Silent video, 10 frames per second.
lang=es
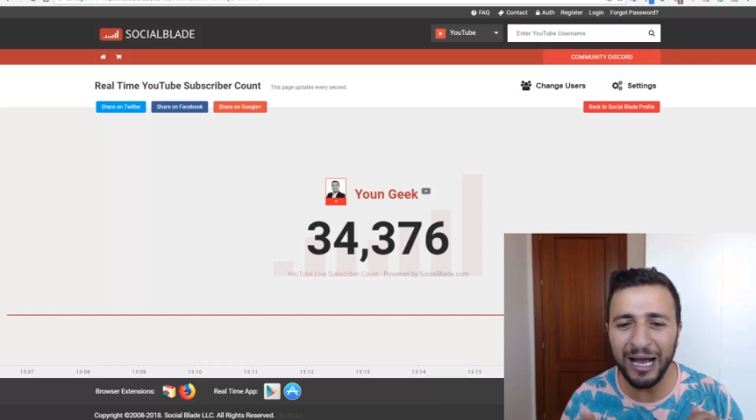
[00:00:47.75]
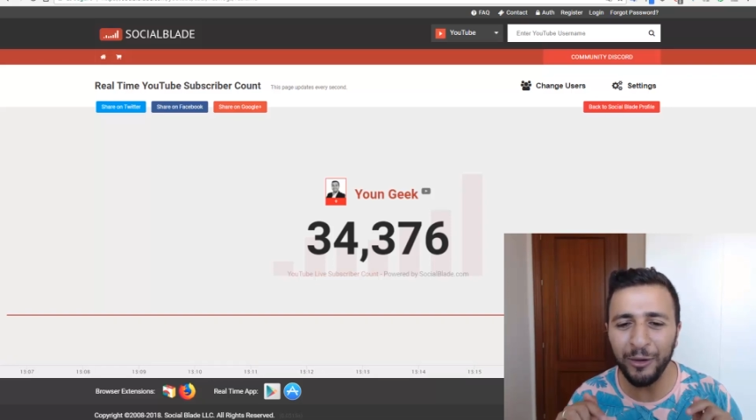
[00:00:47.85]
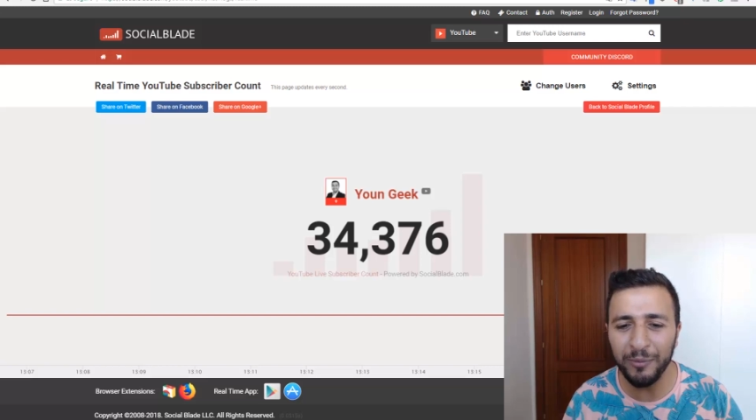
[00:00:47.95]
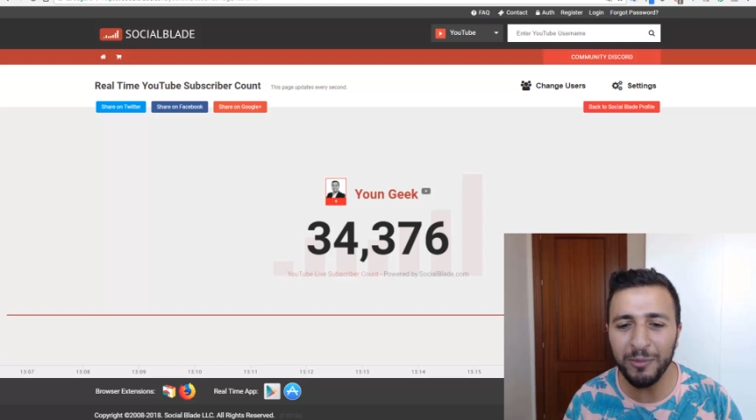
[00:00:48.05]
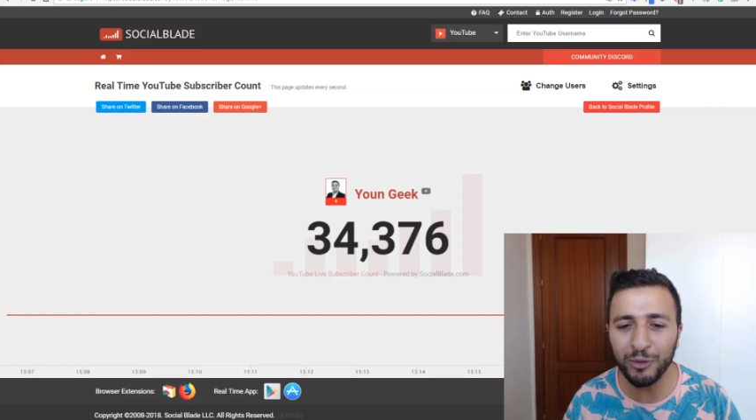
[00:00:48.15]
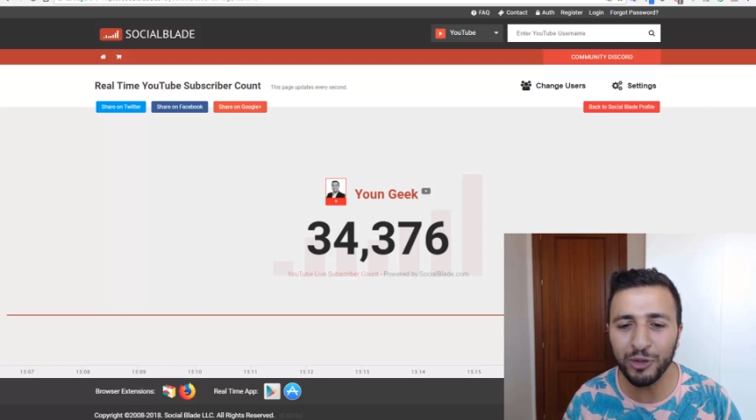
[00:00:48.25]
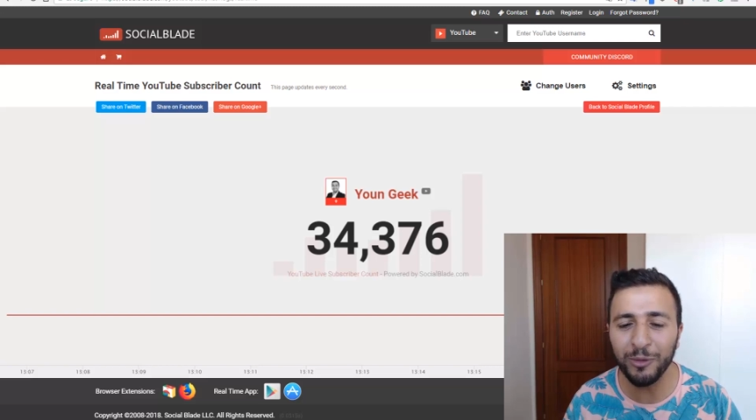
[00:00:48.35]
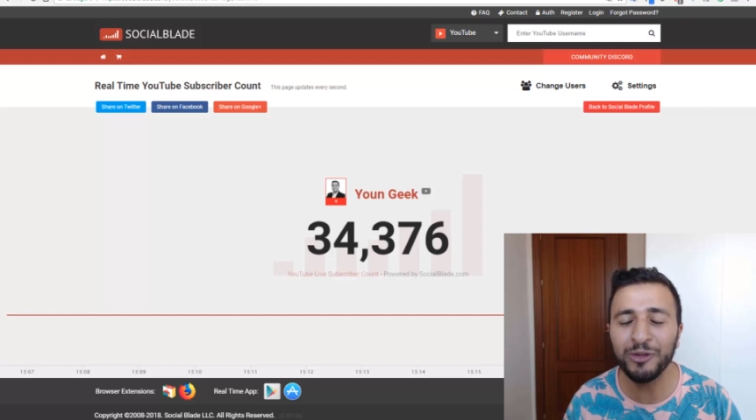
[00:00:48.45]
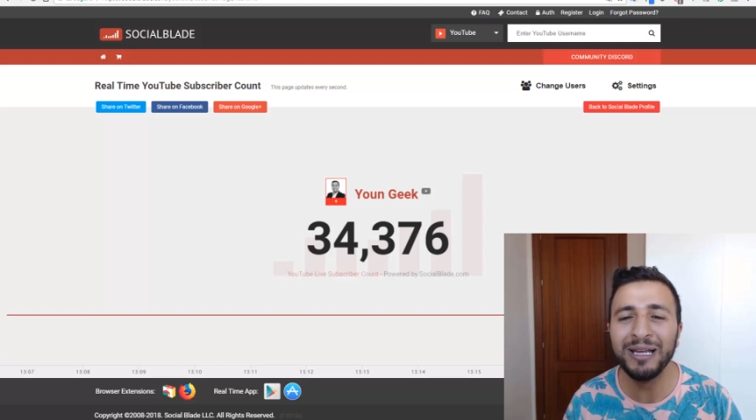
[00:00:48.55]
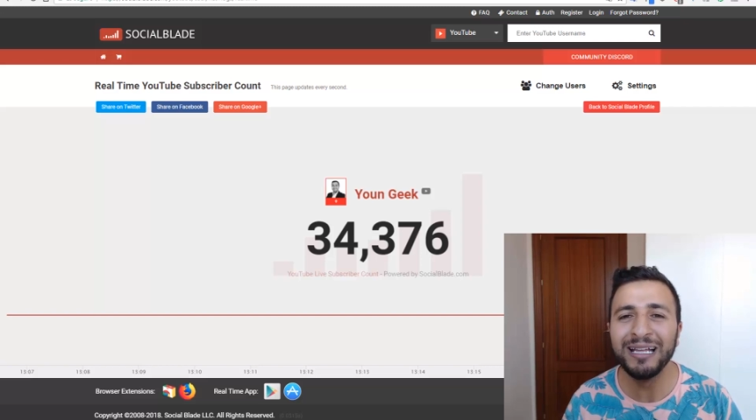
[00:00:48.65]
Ahora mismo
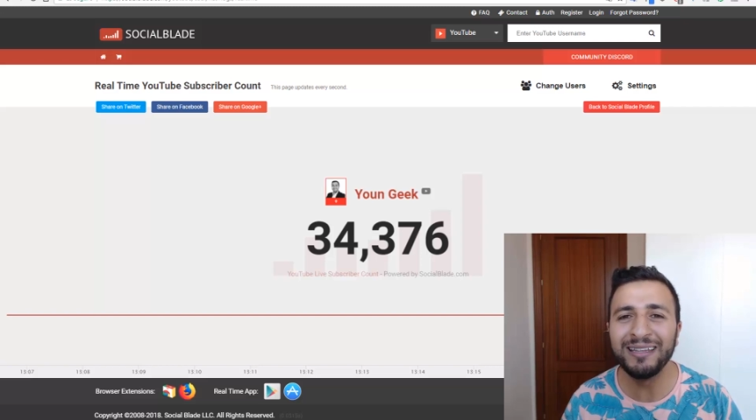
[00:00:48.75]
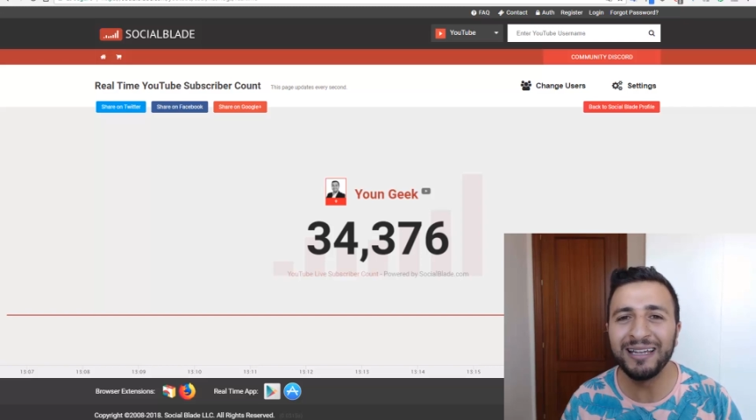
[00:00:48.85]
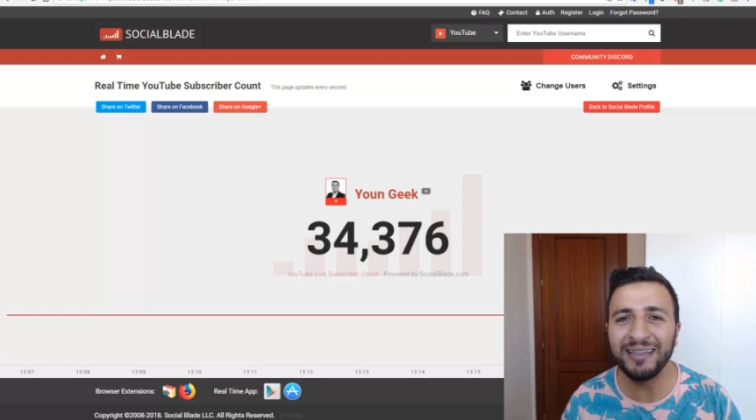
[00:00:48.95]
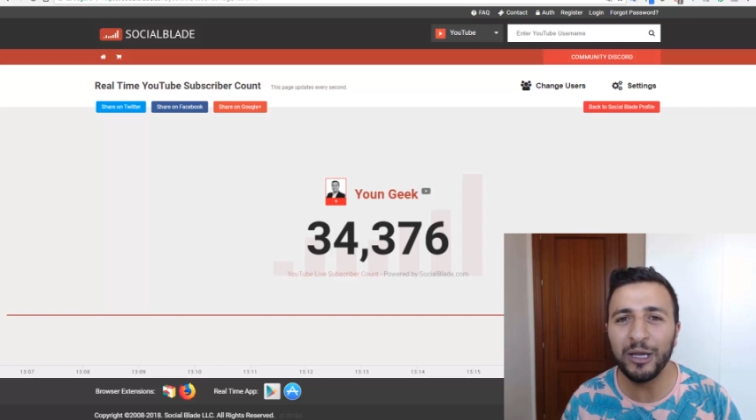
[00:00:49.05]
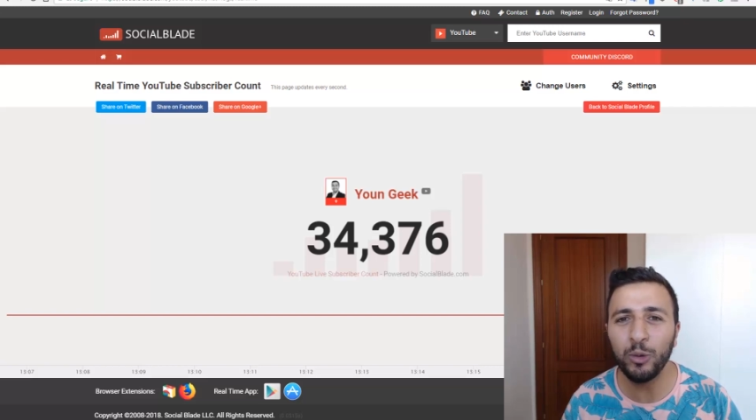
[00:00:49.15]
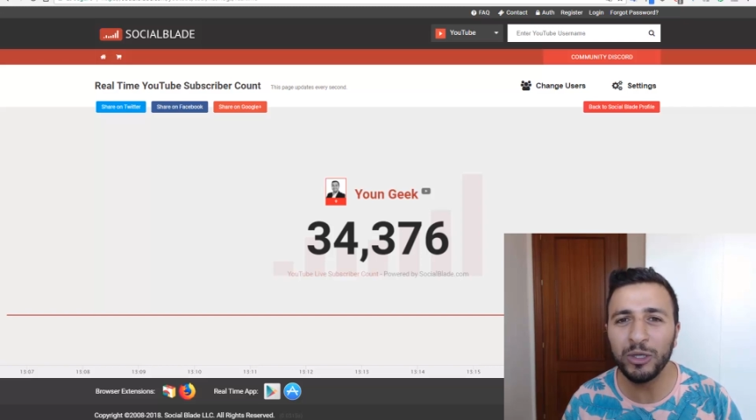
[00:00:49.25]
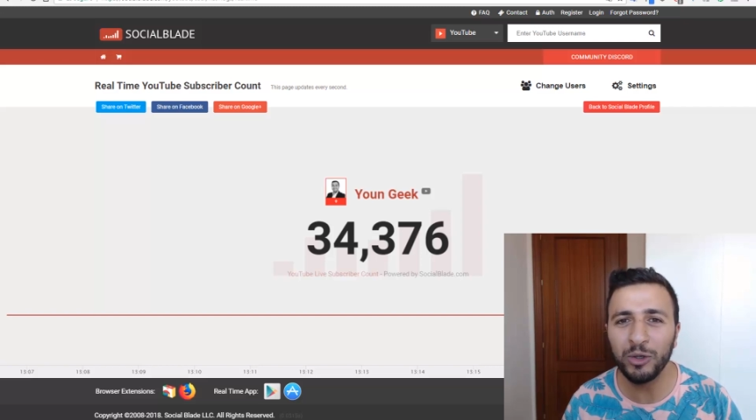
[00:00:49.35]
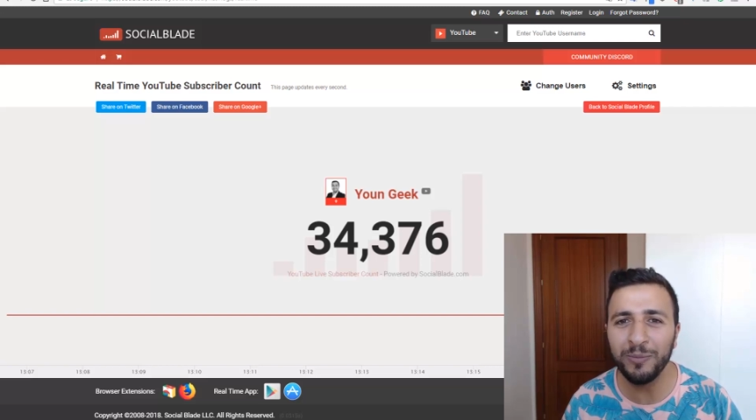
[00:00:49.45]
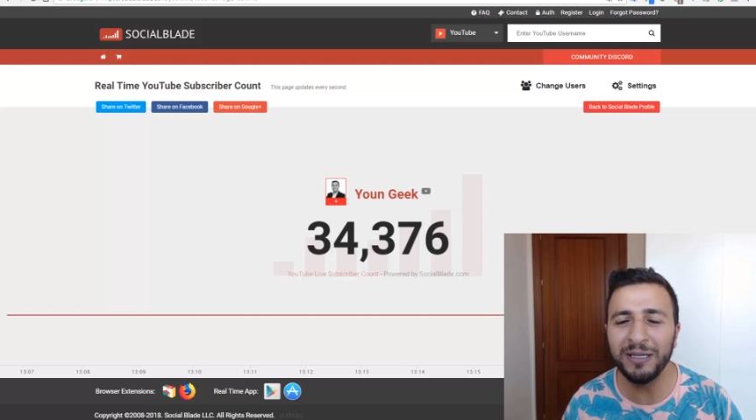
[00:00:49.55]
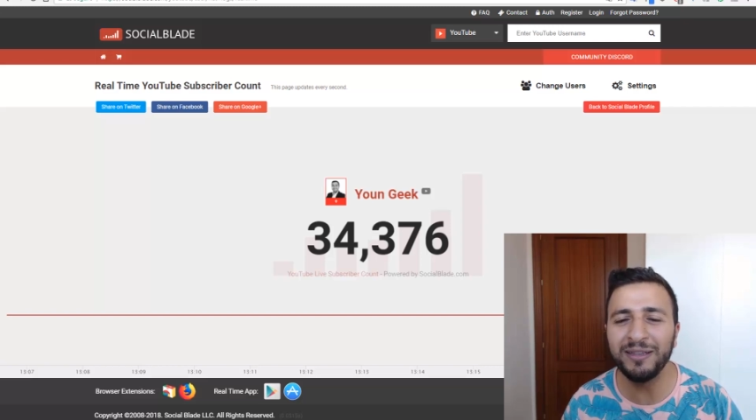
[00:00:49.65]
somos
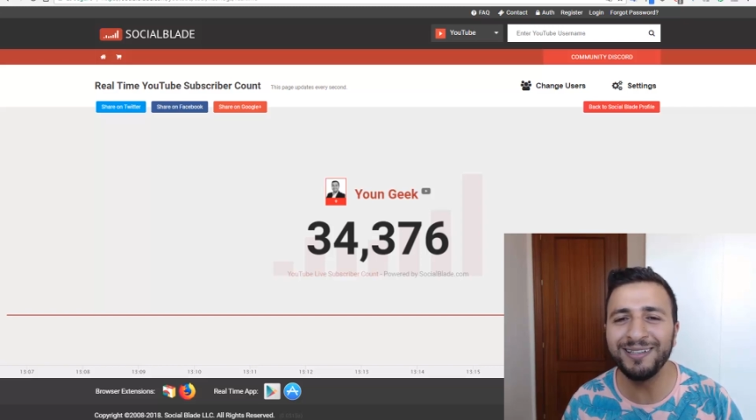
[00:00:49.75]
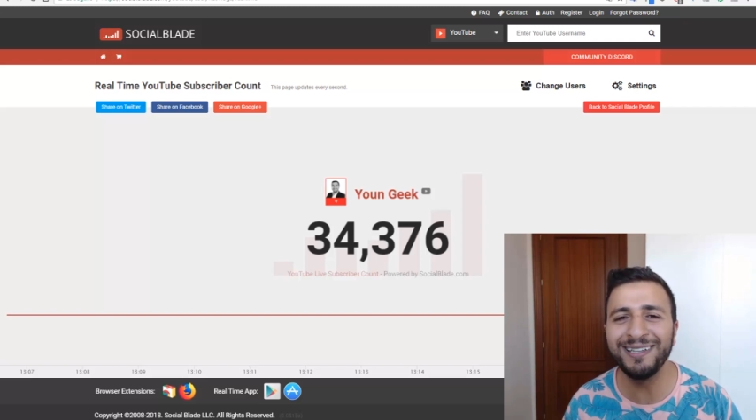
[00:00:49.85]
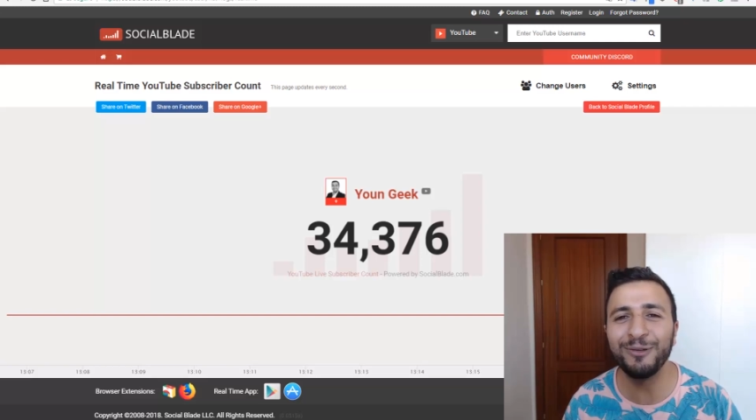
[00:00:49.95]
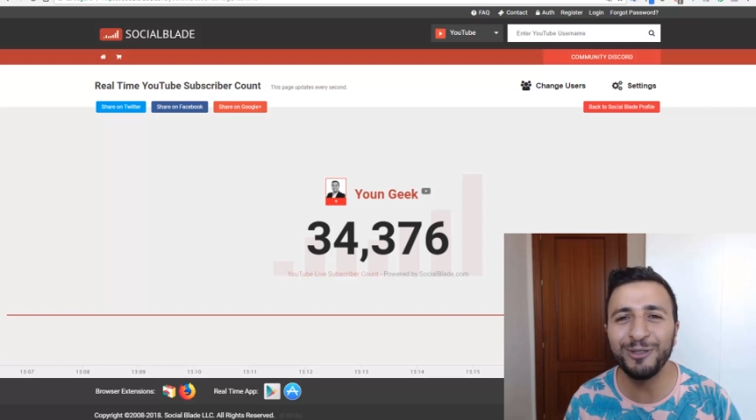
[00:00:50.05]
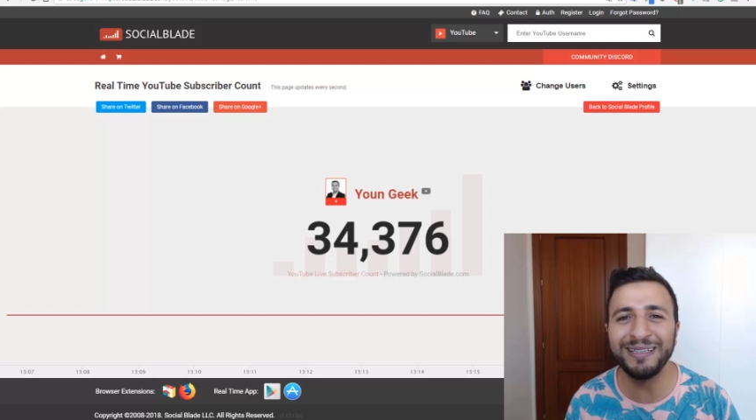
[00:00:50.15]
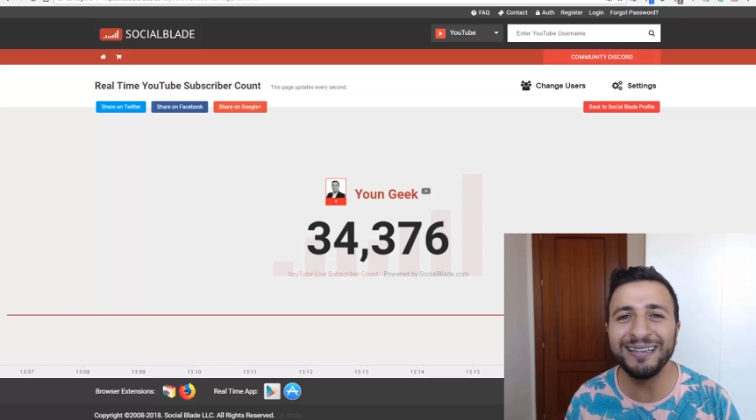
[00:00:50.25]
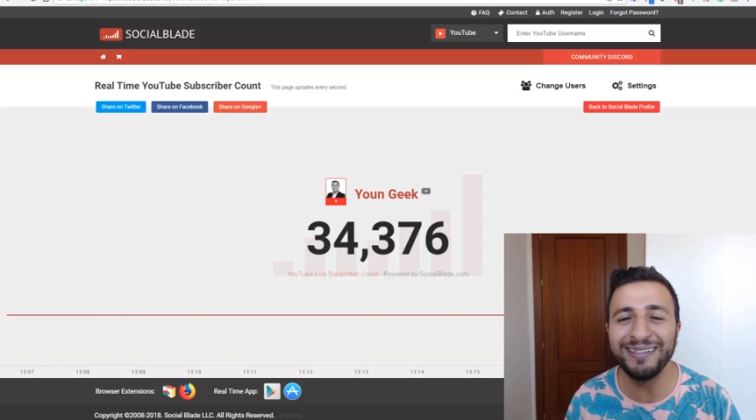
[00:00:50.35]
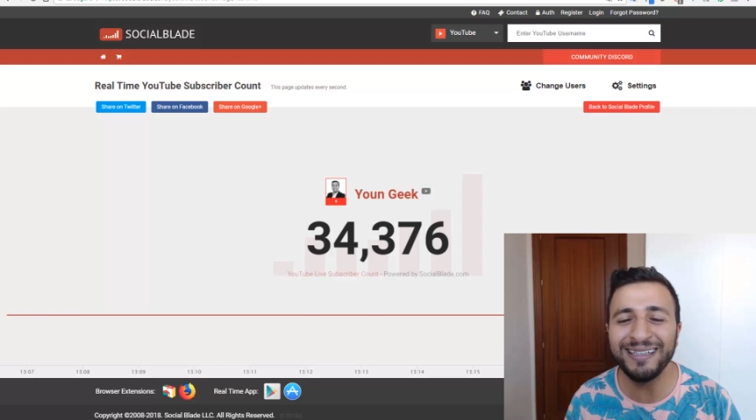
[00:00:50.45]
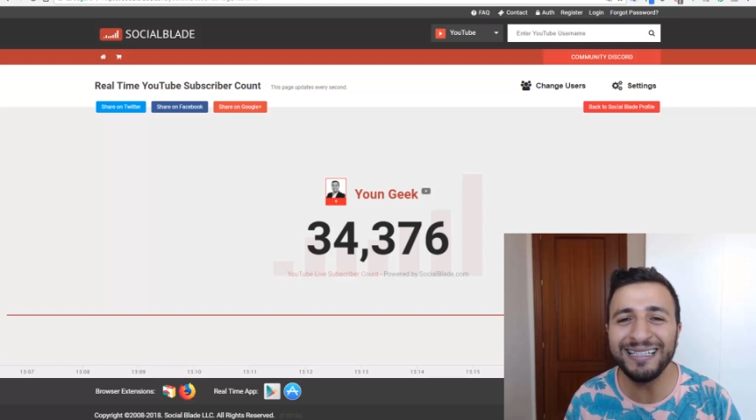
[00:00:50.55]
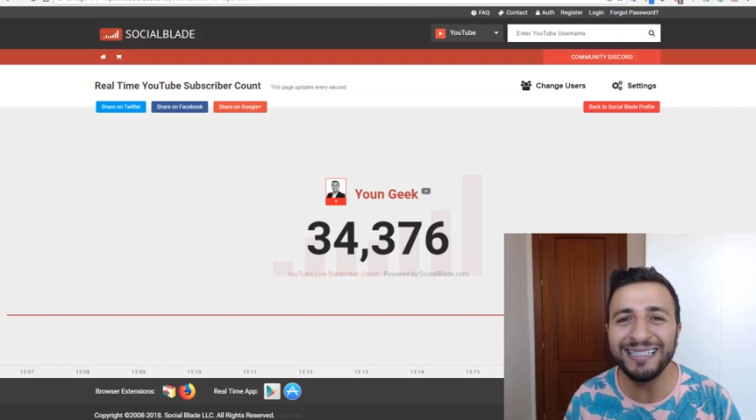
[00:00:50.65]

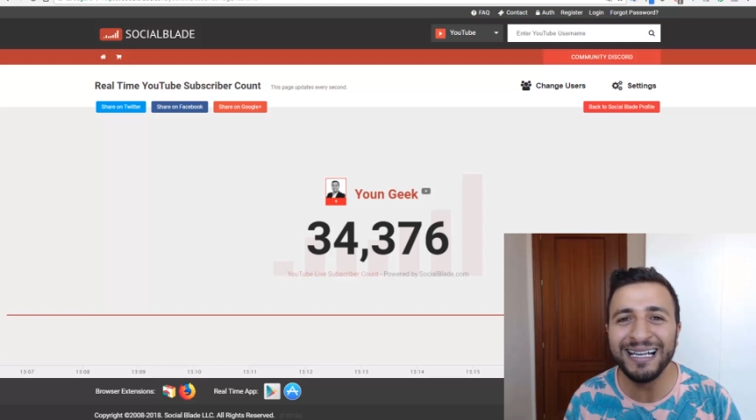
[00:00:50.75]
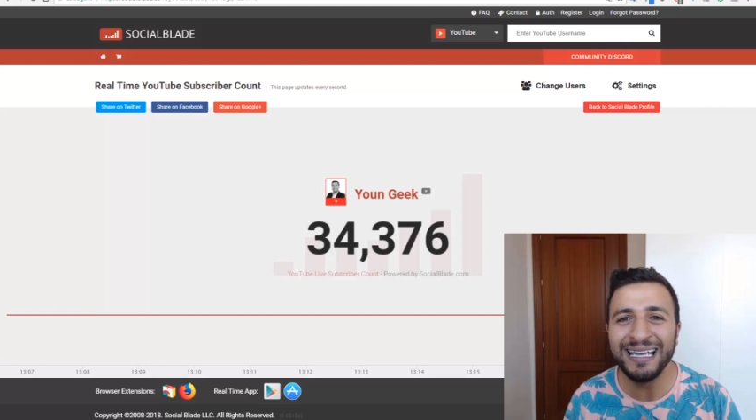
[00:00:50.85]
34.376